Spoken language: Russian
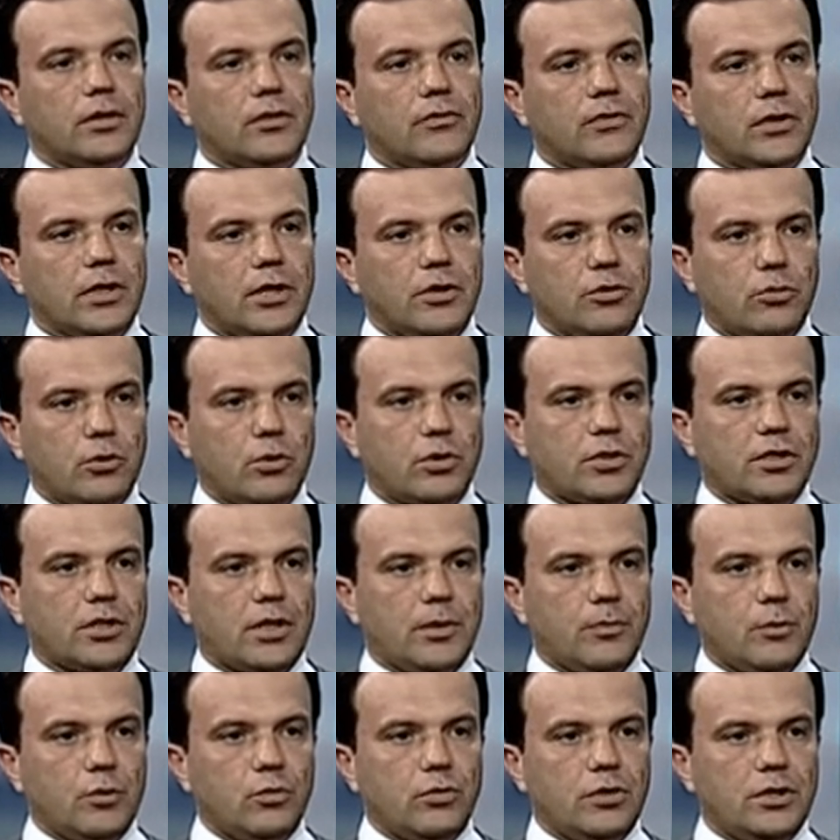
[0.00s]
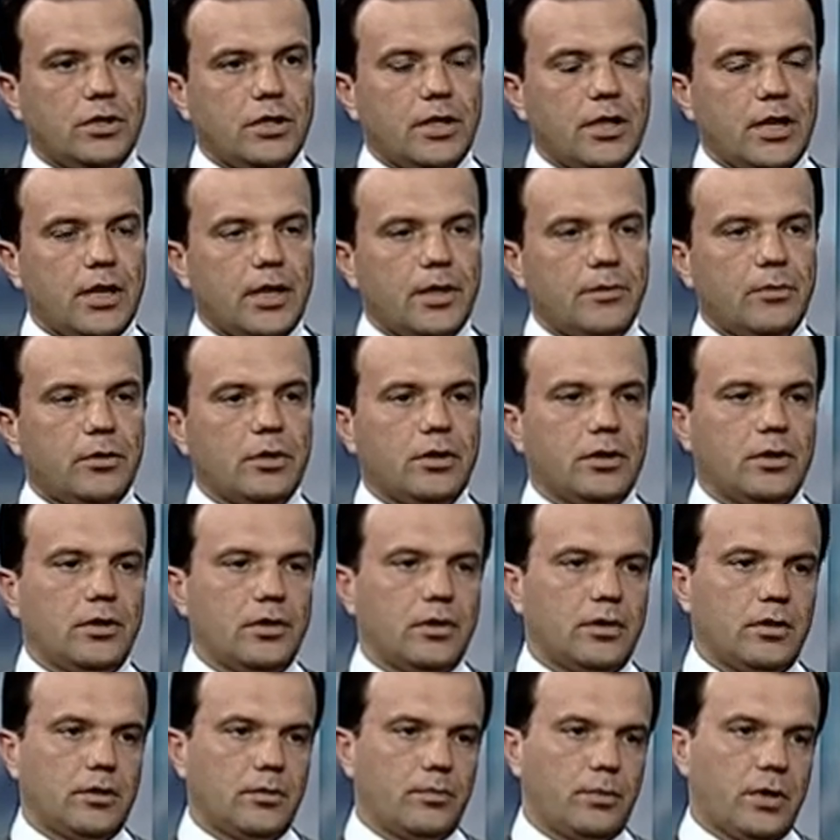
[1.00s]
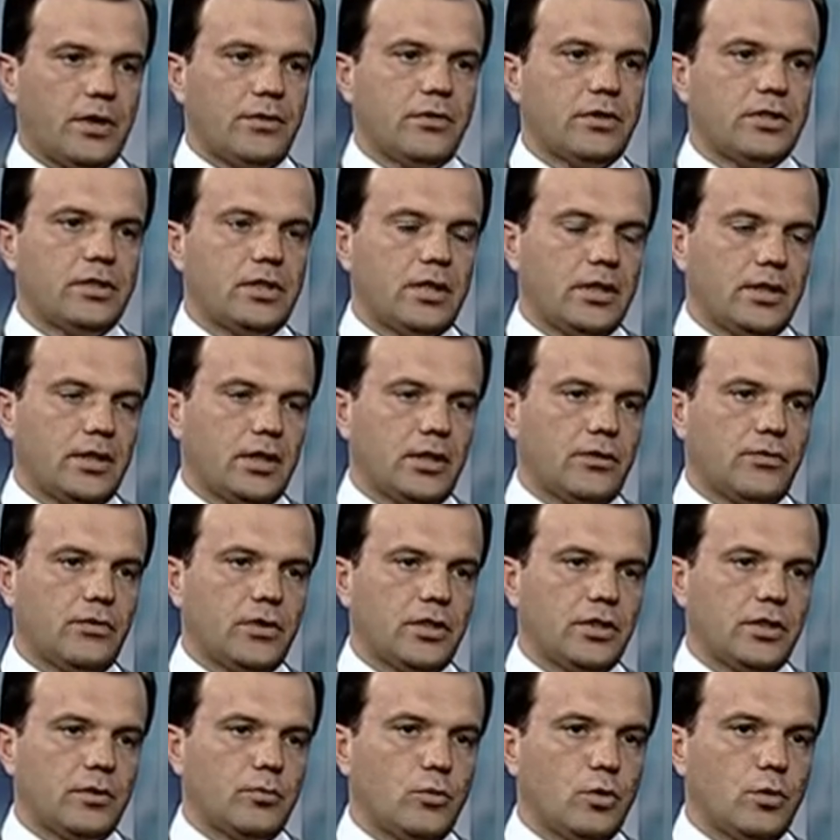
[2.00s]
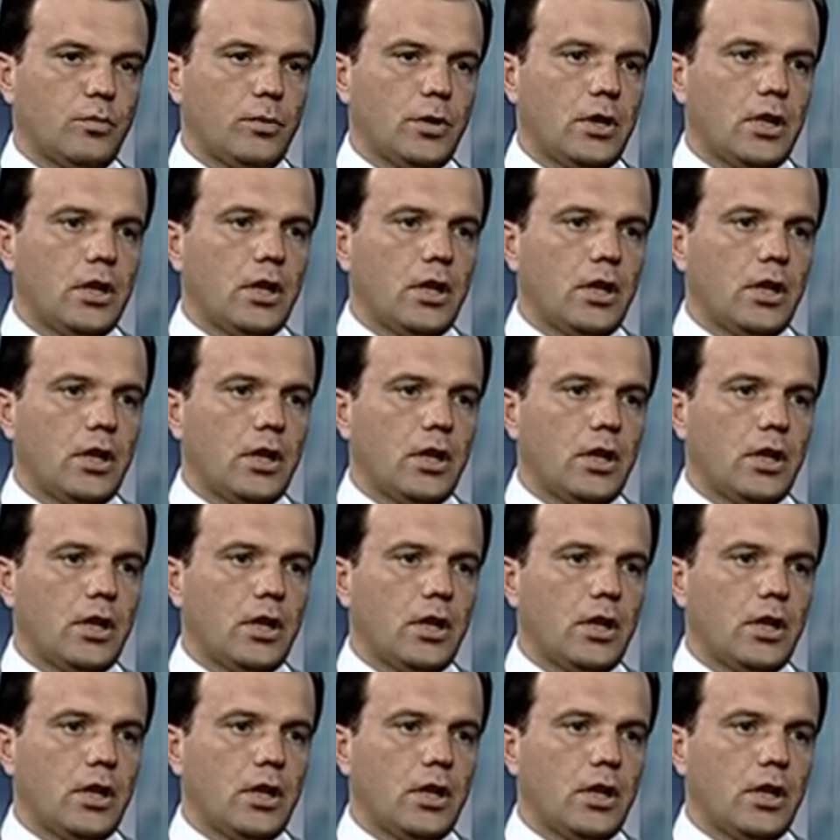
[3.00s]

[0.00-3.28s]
волонтерскими усилиями э, провести этот флешмоб.